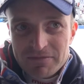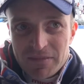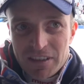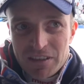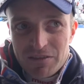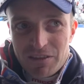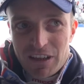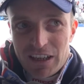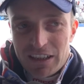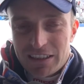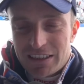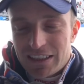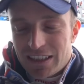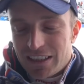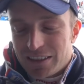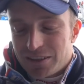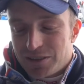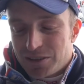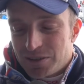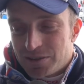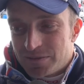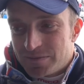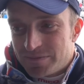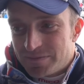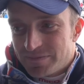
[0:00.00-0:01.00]
vale tanto
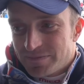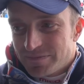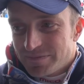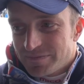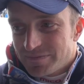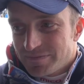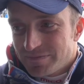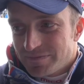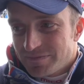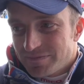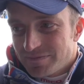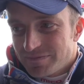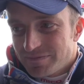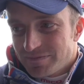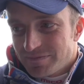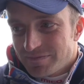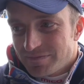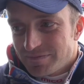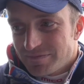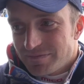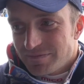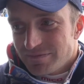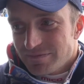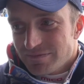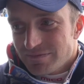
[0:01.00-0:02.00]
hai fatto venire un
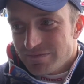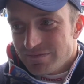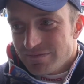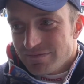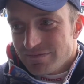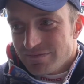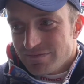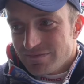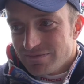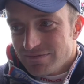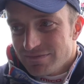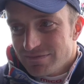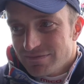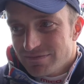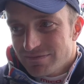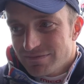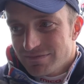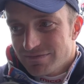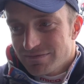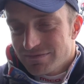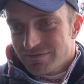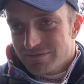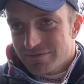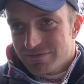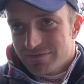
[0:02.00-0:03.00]
infarto a
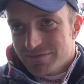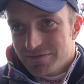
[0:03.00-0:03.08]
Manuela